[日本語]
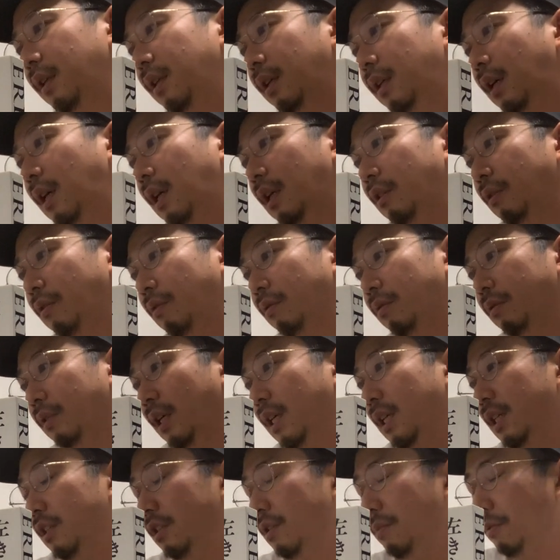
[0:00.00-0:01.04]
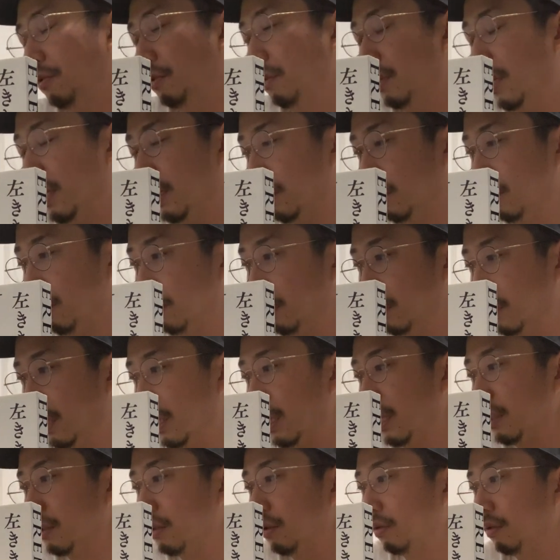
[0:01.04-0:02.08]
あの、第1部のラストっ
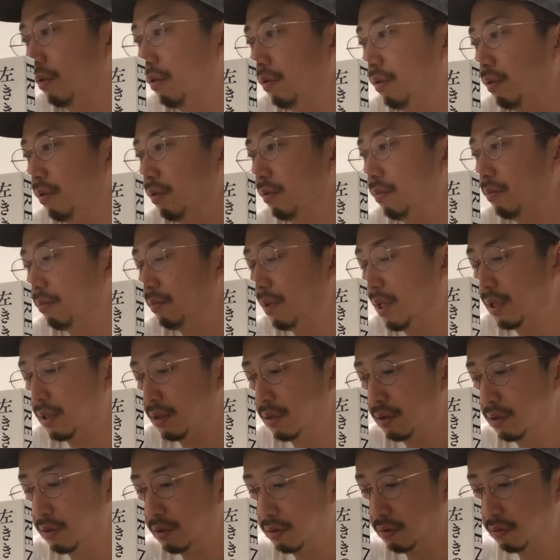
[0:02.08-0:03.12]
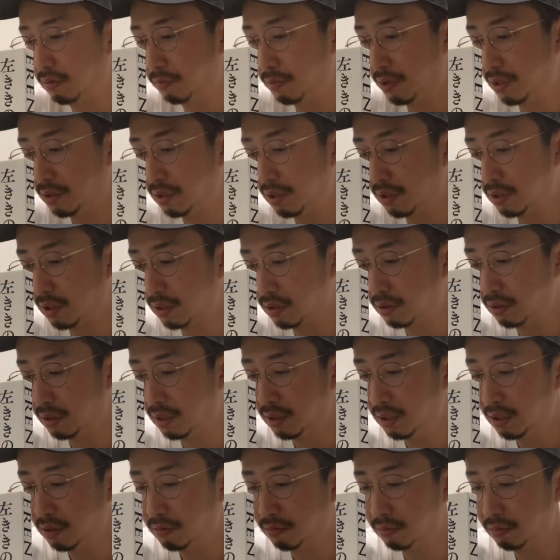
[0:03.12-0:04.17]
て、その、まあ、ごめんなさい、さすが
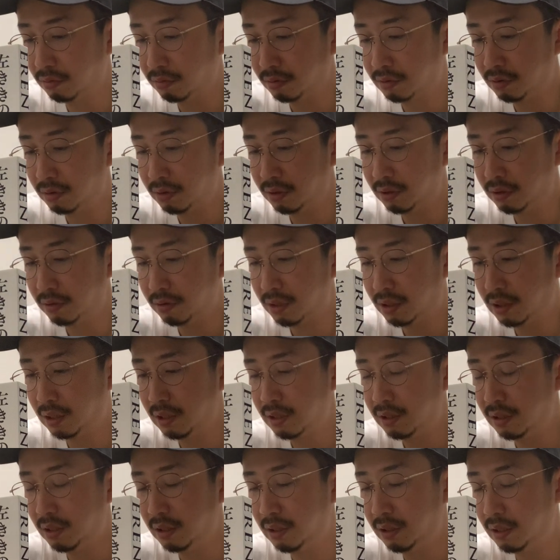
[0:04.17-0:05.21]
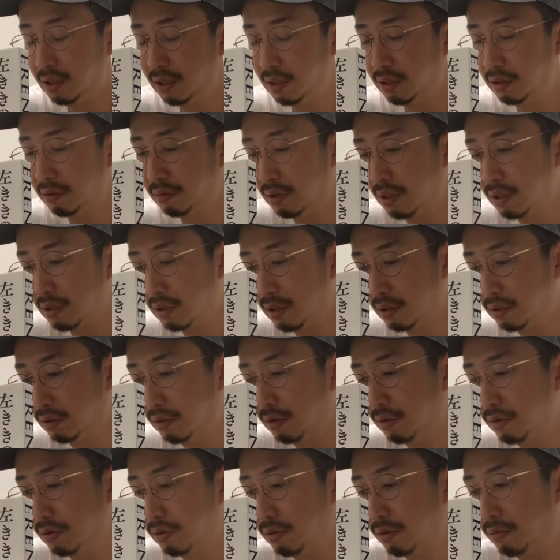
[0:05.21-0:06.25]
にこの配信聞いてくださって
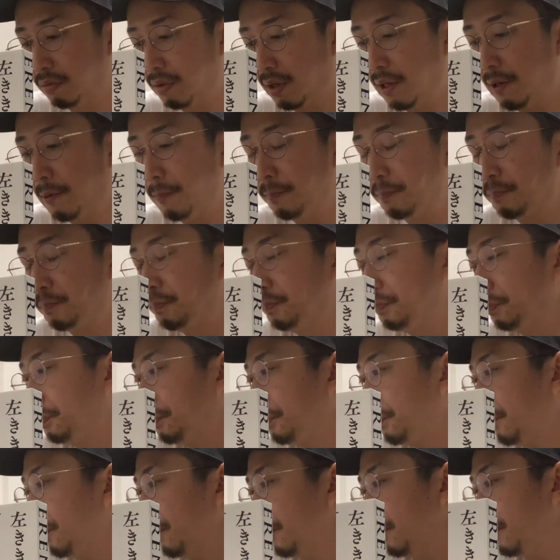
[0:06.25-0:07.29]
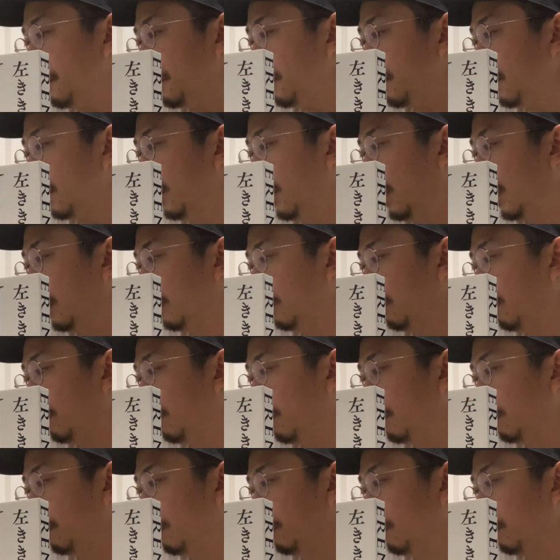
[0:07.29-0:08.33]
る人は、あ
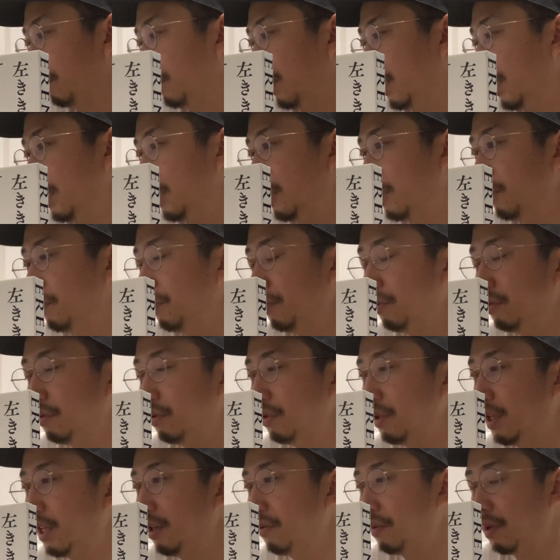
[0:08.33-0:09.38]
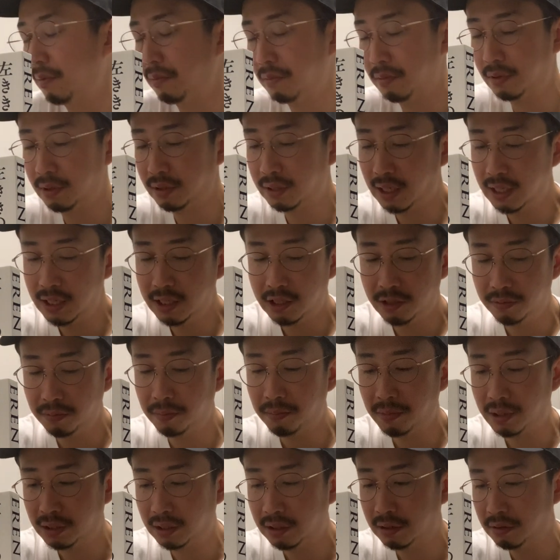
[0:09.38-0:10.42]
の、第1部ぐらいは、第1部
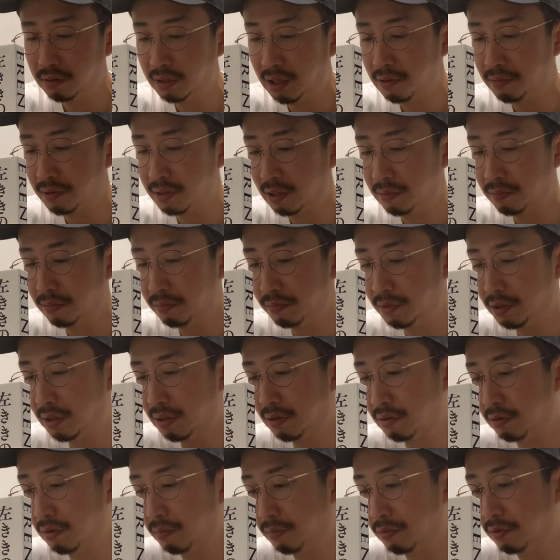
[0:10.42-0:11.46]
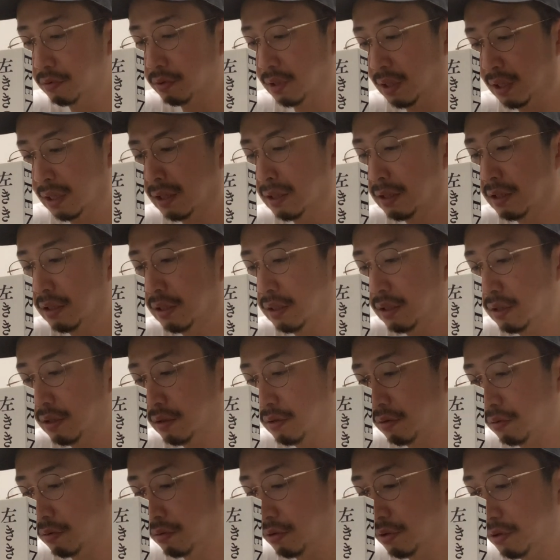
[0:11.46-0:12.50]
までぐらいは多分見てると思うんで、
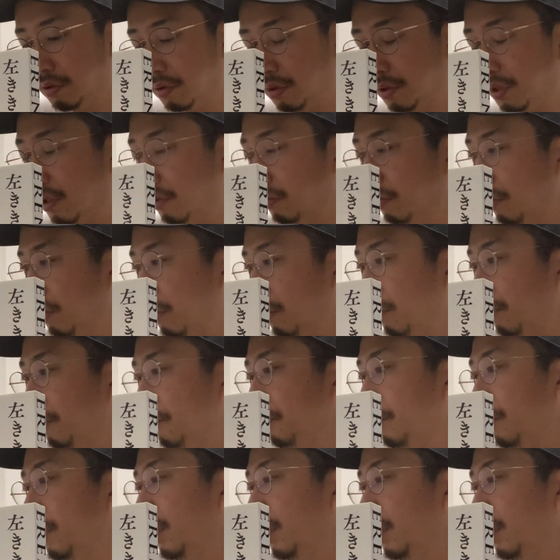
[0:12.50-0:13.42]
ちょっと言っちゃうと、